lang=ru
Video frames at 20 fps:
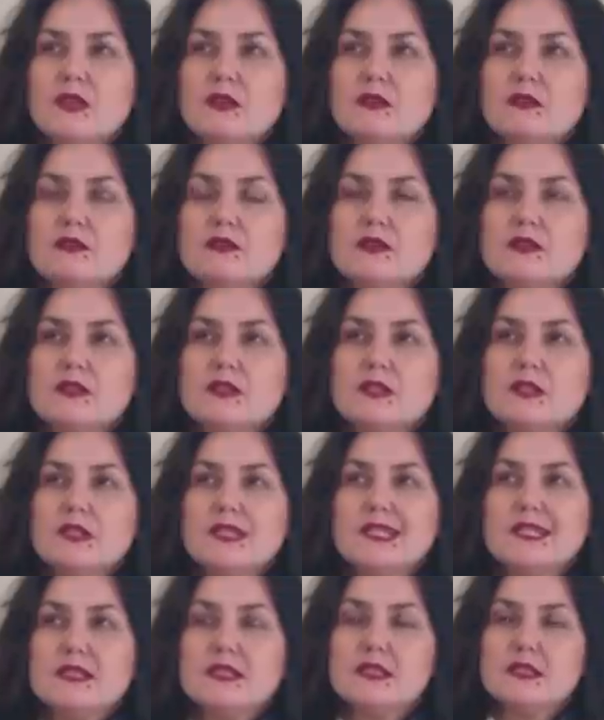
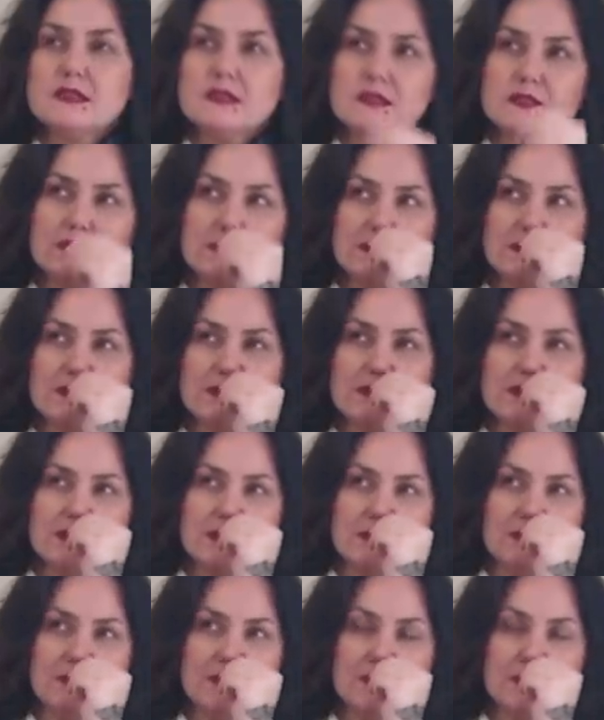Здесь э,
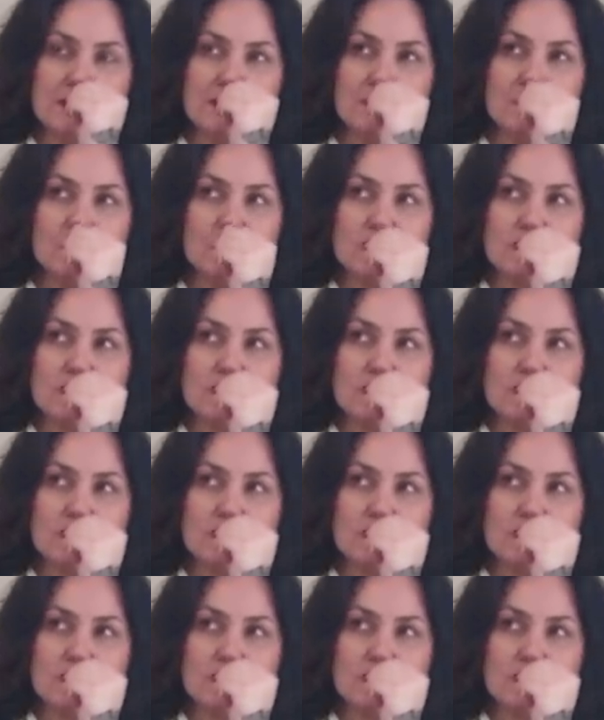стремится то,